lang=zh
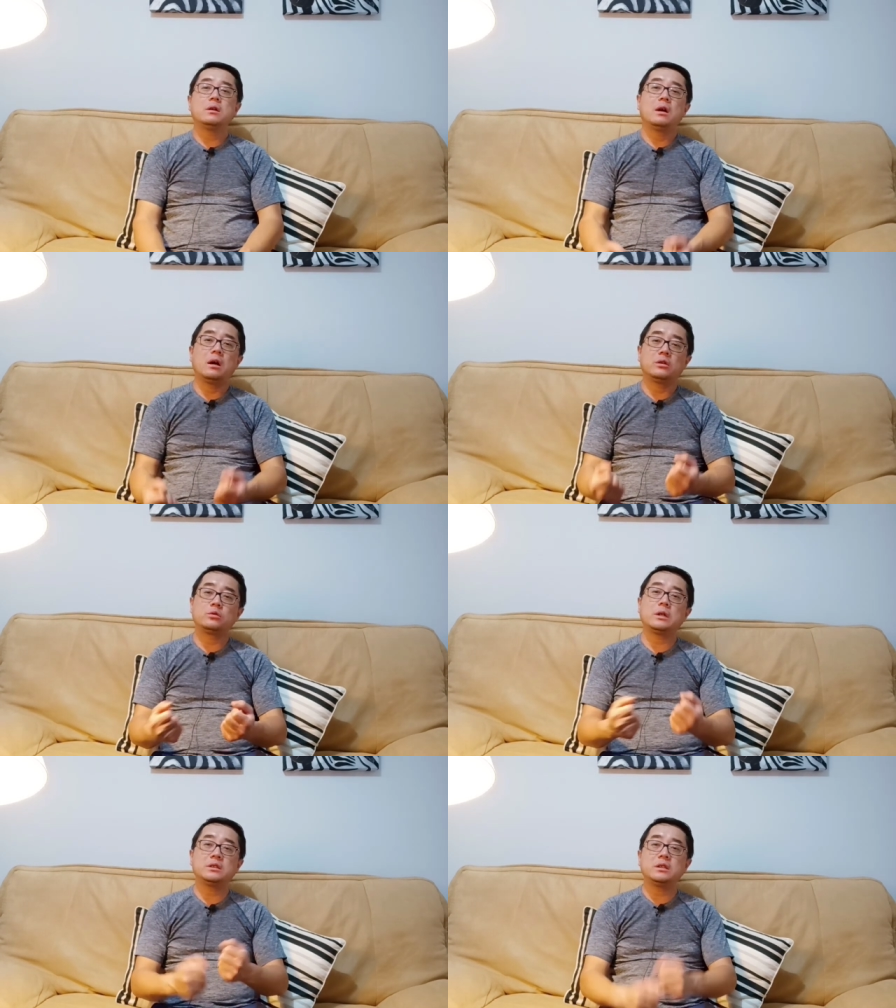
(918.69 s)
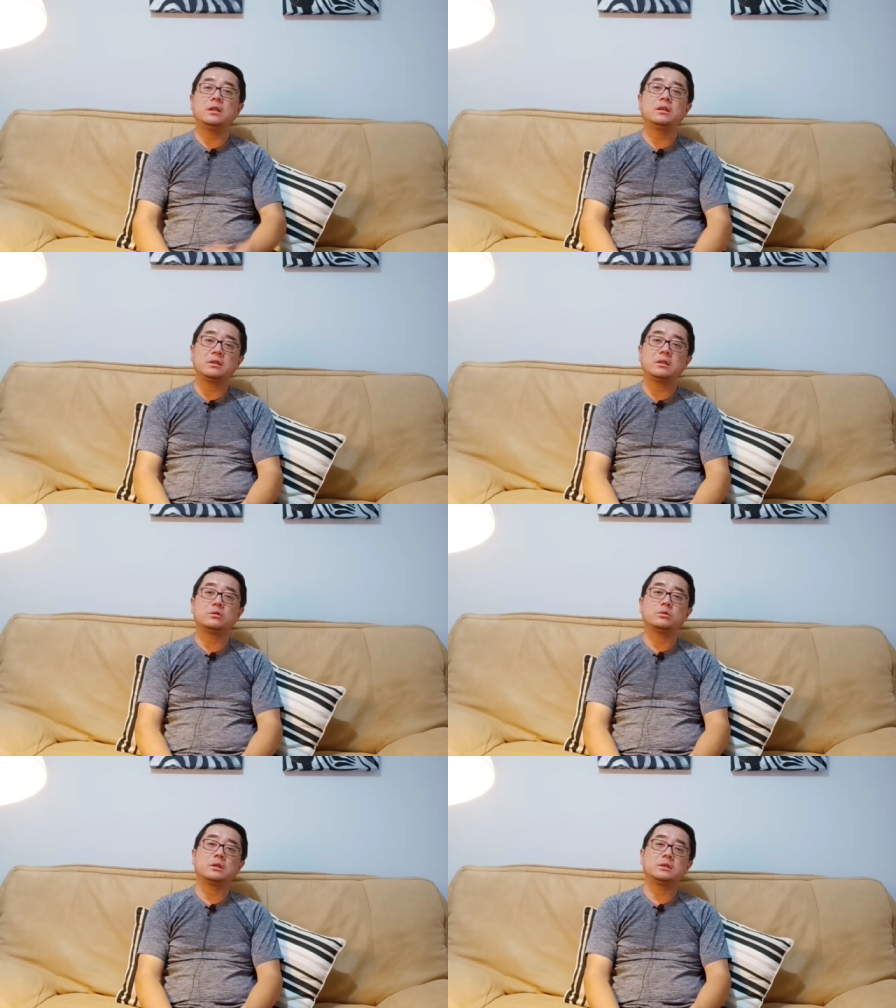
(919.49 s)
啊出来清零的这套
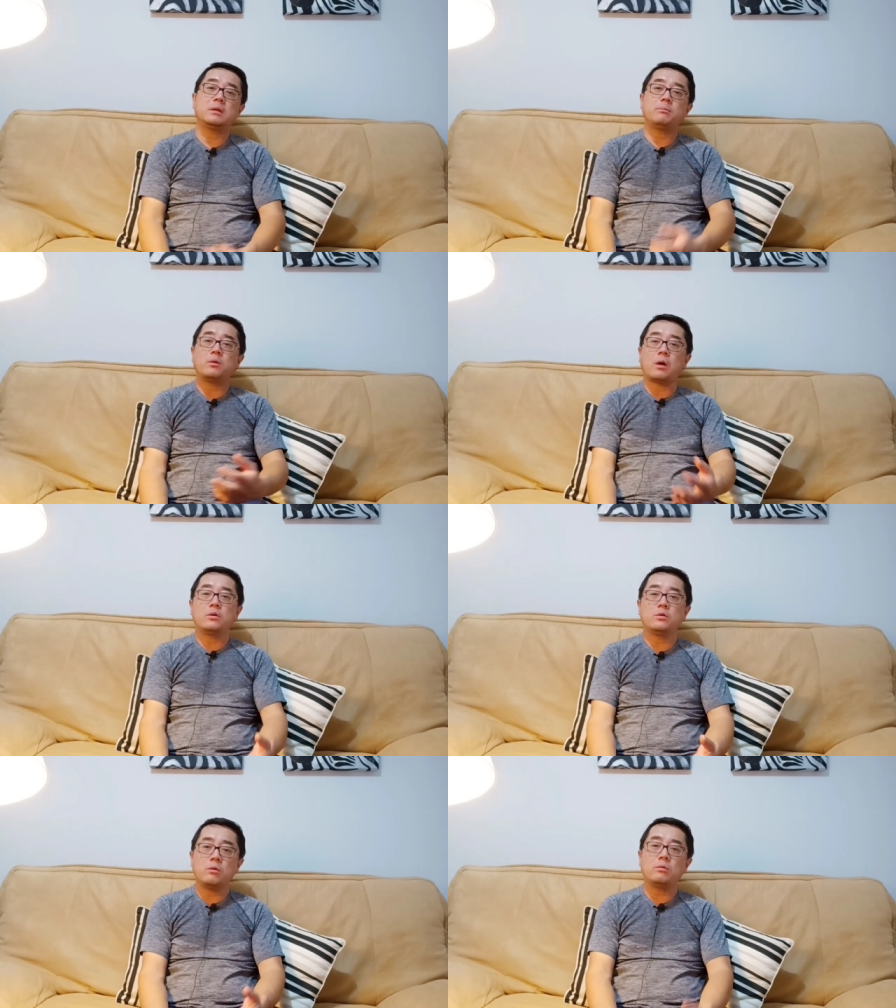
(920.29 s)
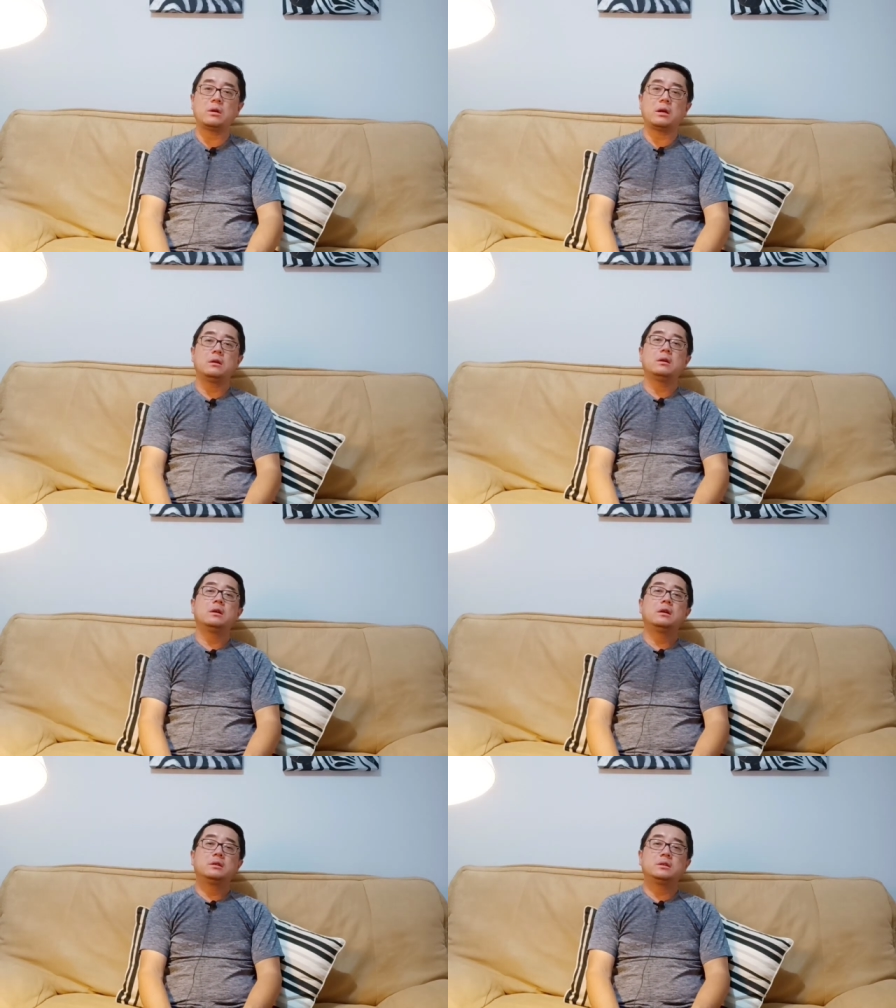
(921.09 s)
手段，现在不管用了，
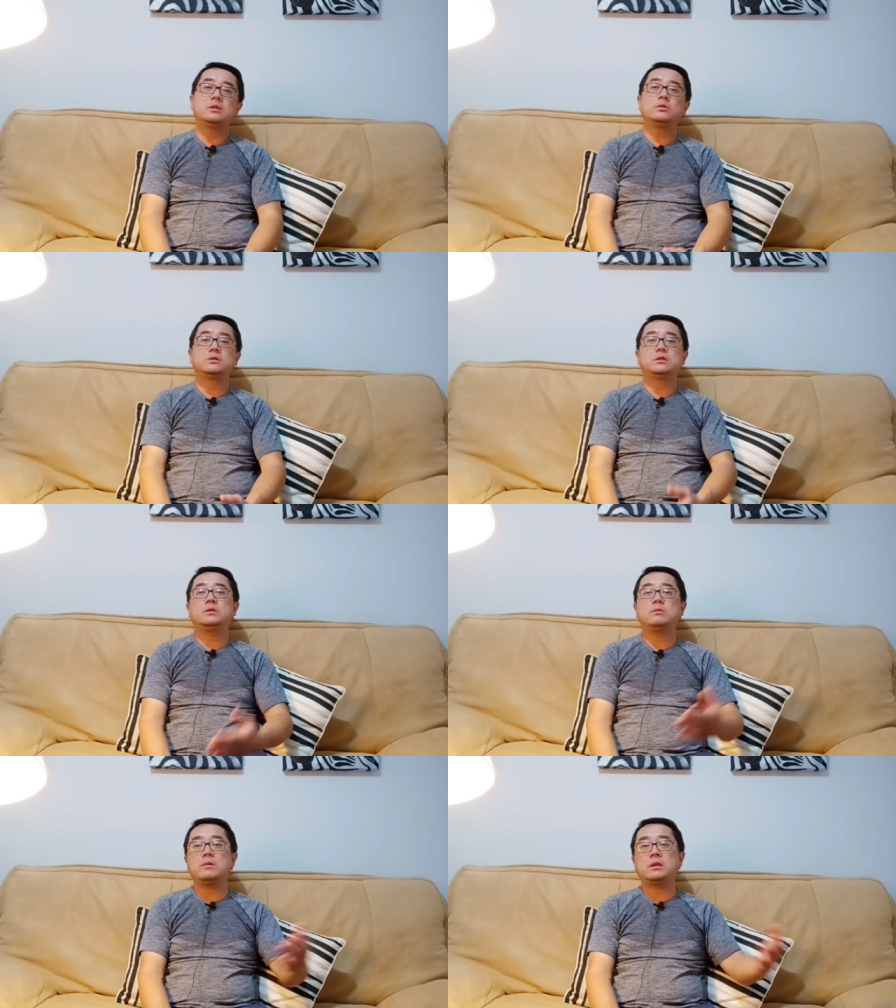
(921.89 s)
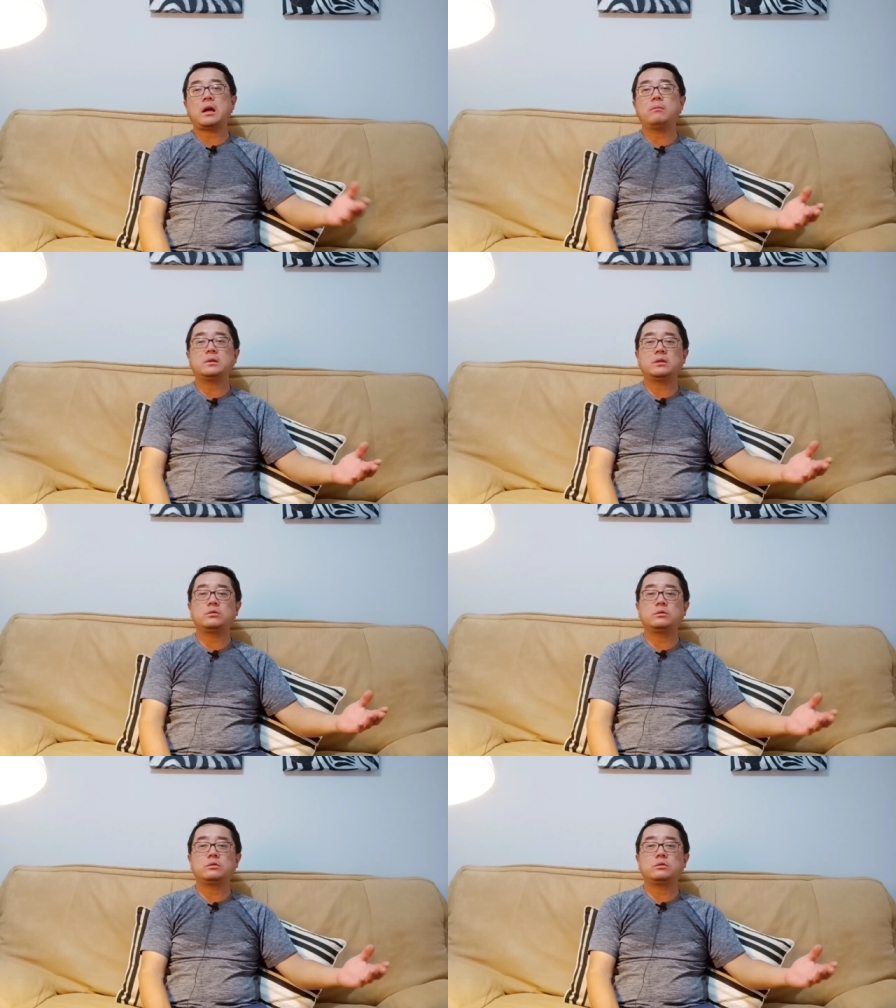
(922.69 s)
这就是因为他们在。